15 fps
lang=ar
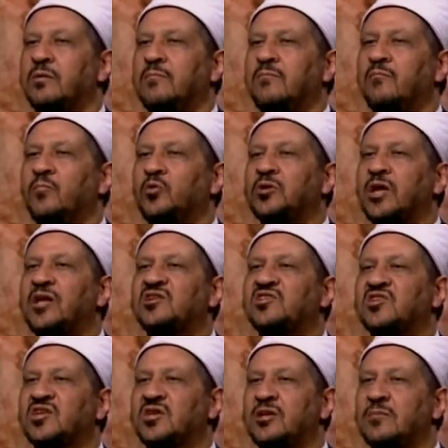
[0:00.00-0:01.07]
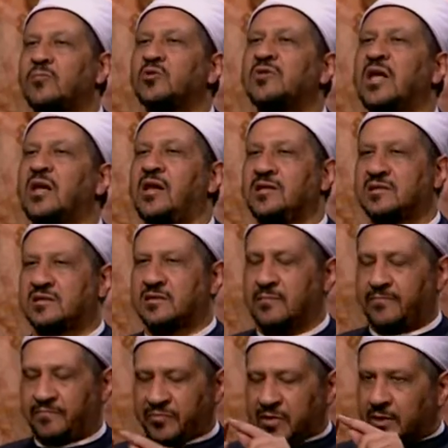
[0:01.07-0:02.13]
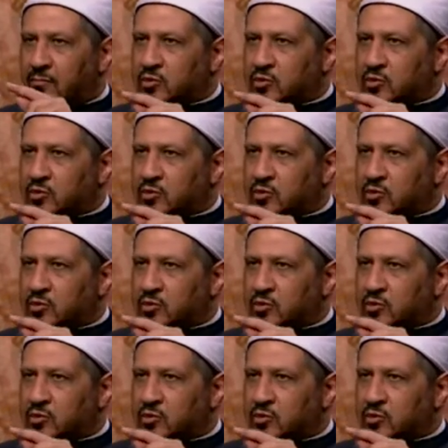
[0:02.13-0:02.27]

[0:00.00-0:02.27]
متلاصقين مثلث مثلث